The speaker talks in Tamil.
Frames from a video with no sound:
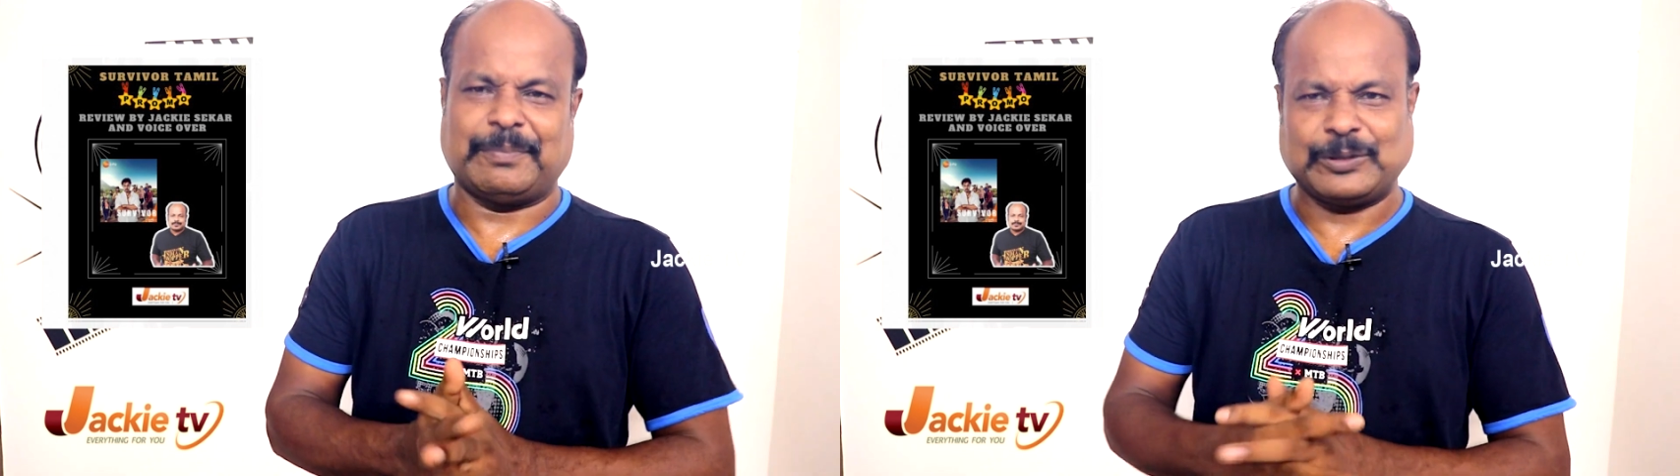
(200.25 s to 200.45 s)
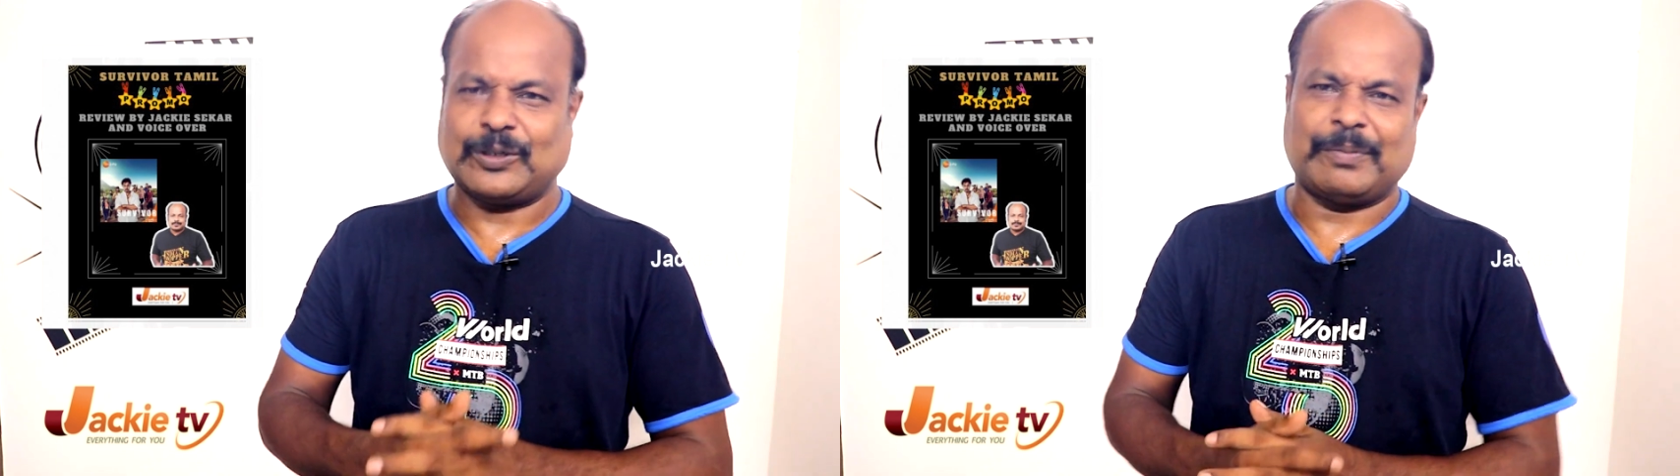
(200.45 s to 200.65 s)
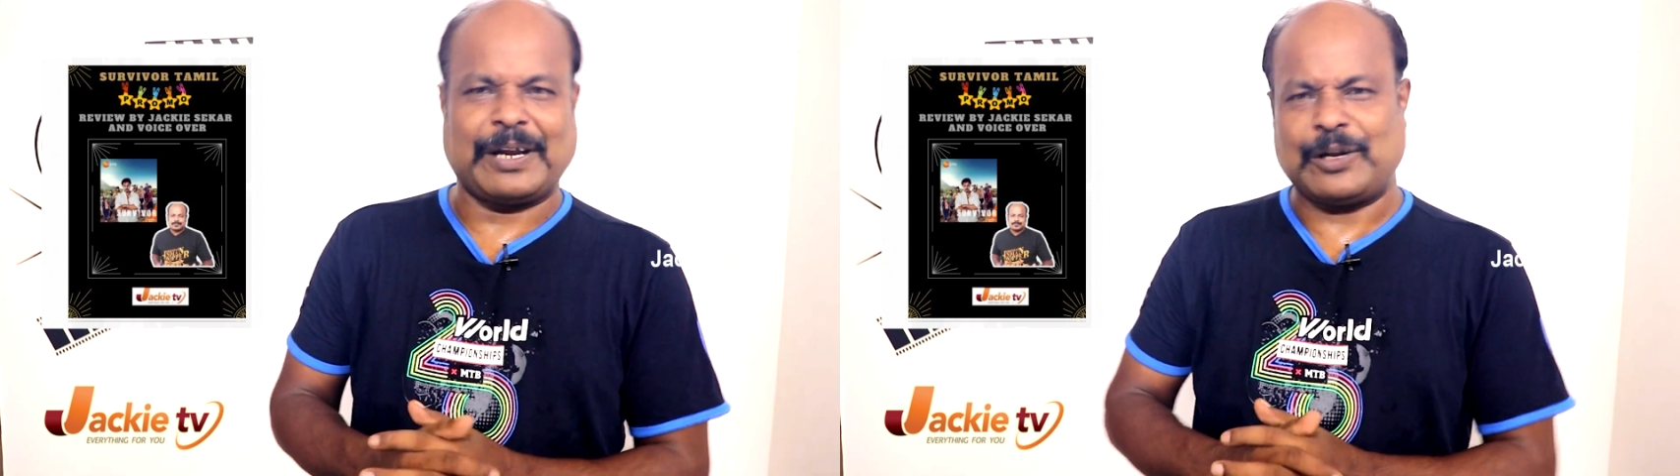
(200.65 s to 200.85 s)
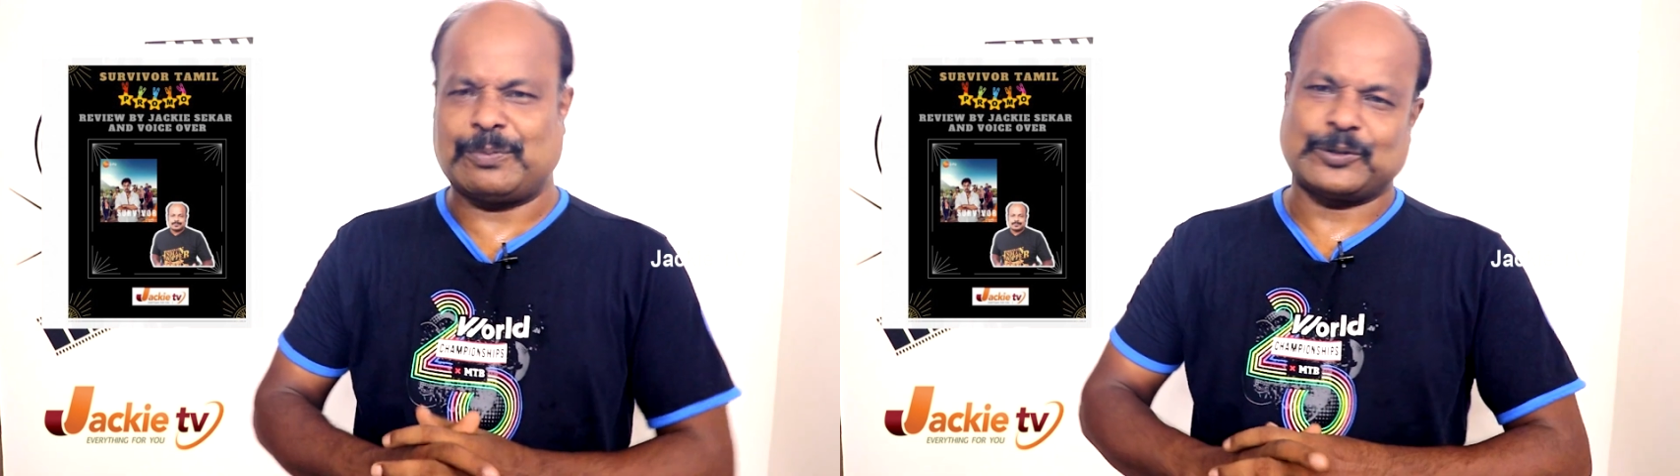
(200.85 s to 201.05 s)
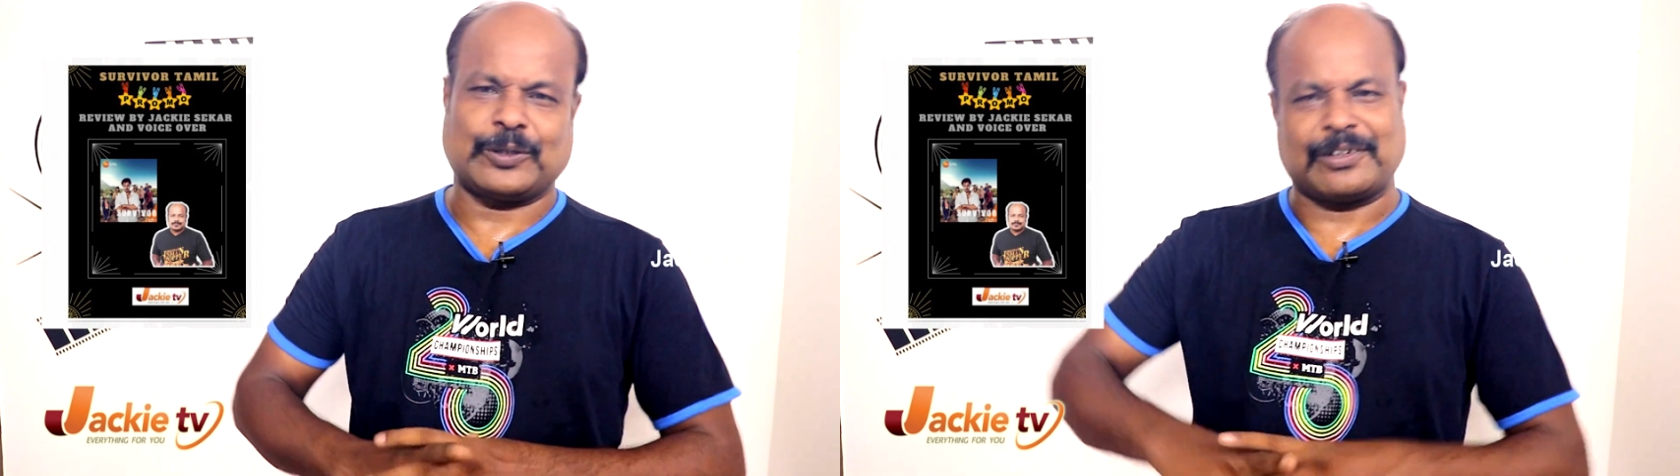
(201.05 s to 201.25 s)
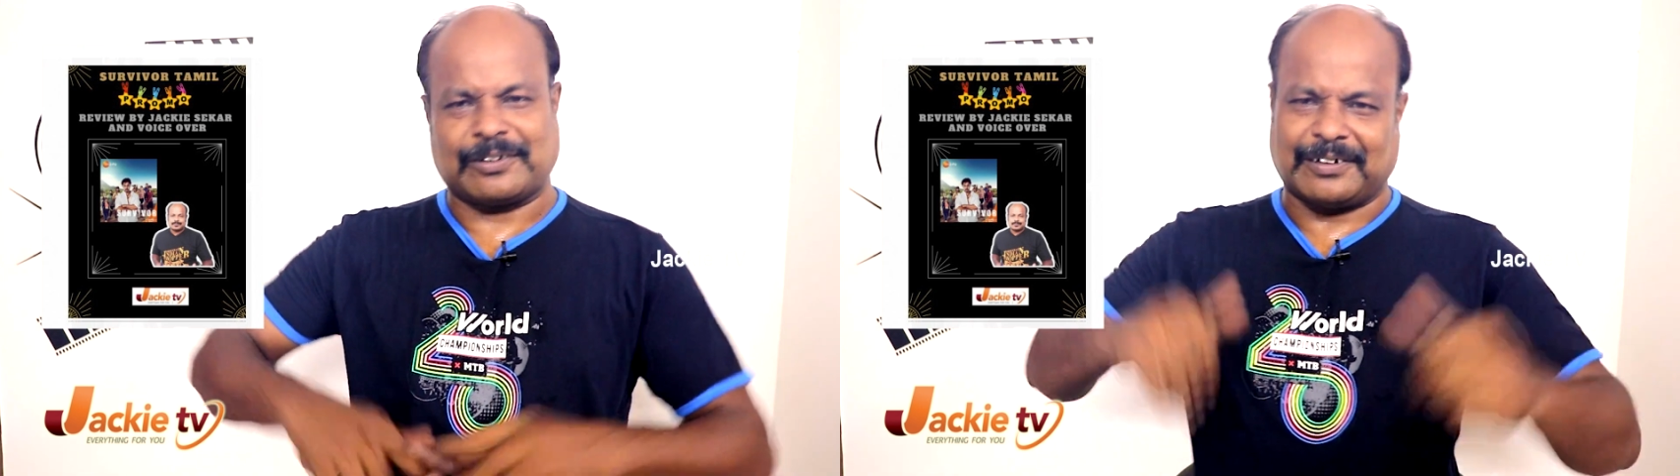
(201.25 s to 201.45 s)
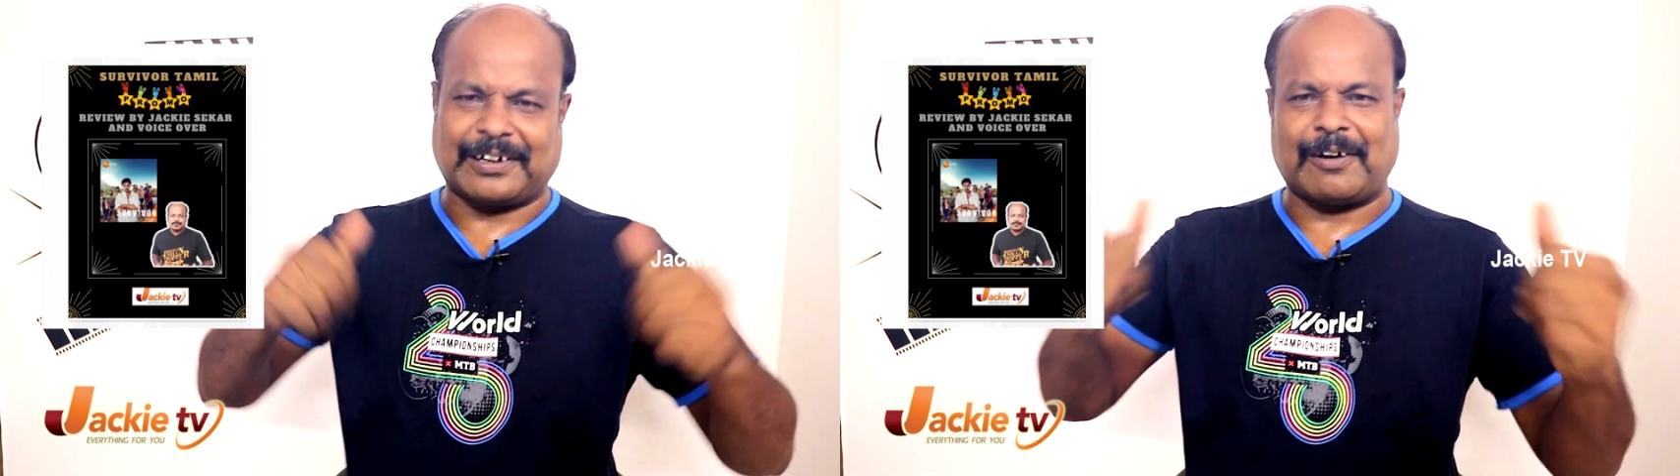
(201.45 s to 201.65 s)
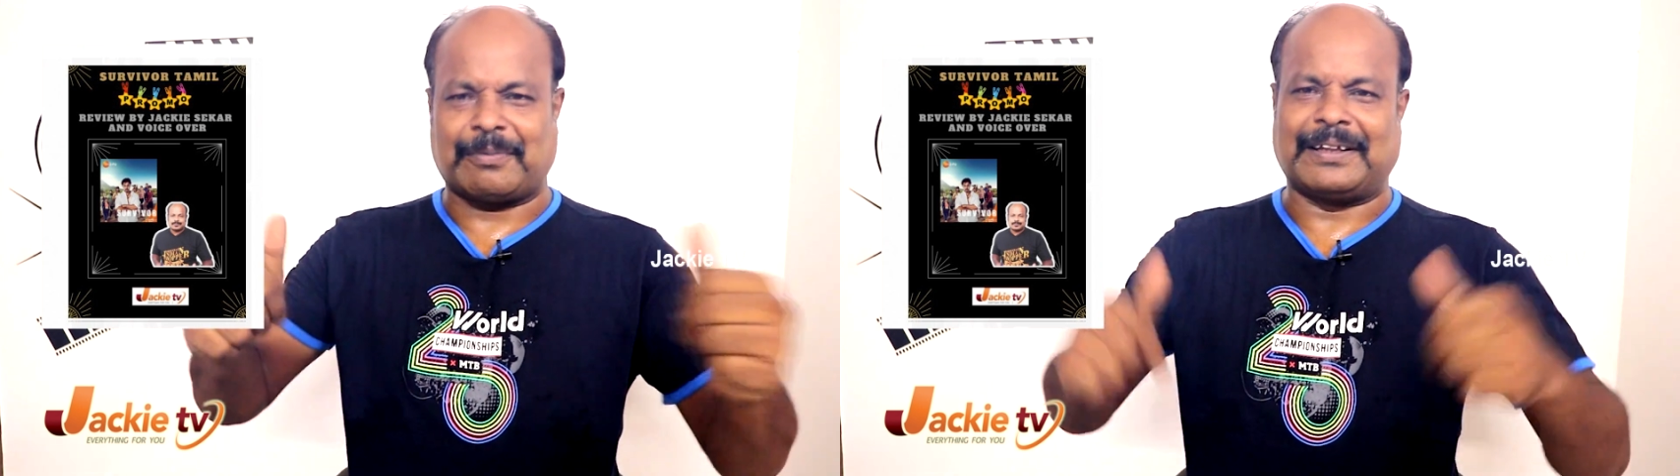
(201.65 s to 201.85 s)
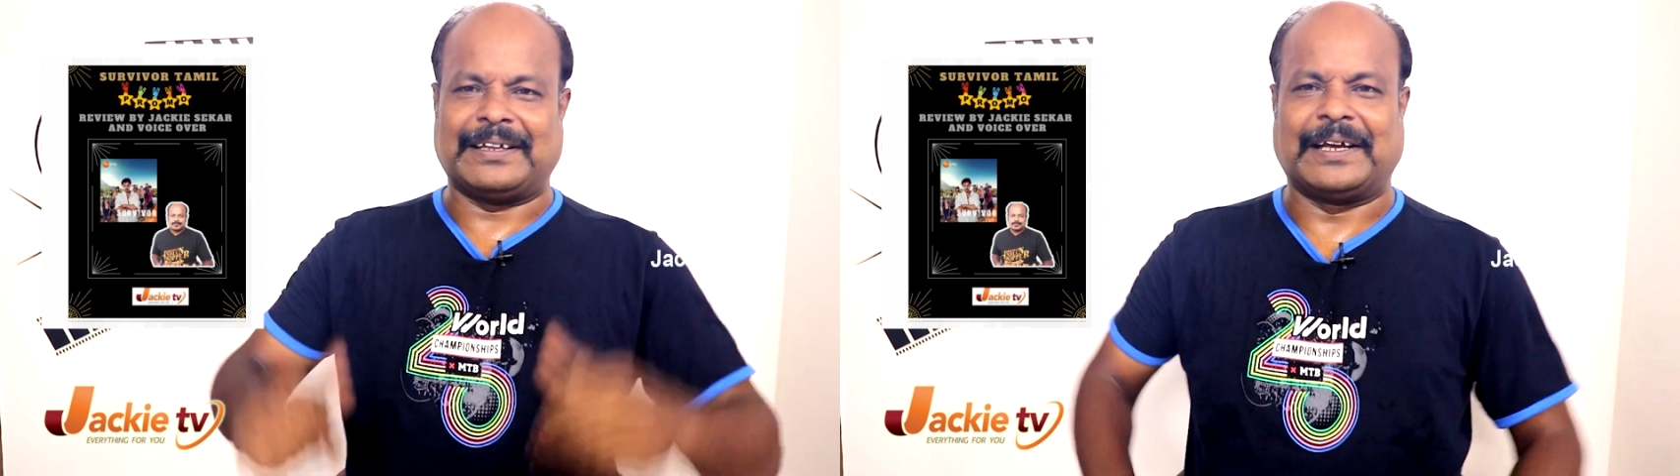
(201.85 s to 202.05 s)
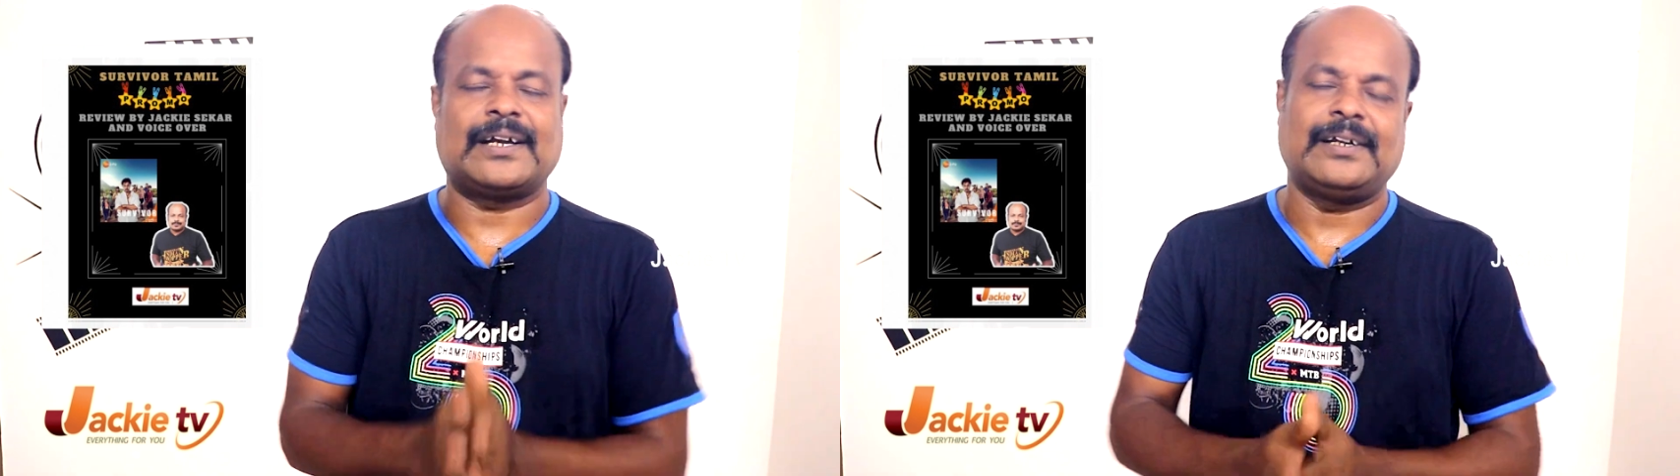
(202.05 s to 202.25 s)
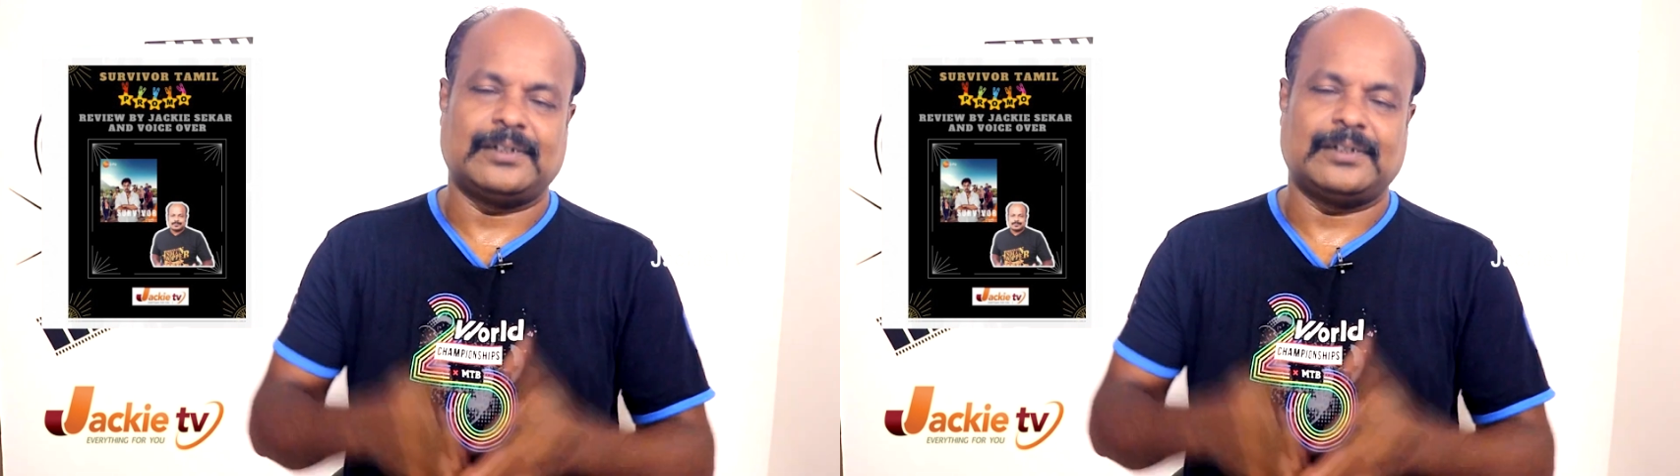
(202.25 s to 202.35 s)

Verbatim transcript: எபிசோட மெயின் எபிசோடில் இருக்கும் கவலைப்படாதீங்க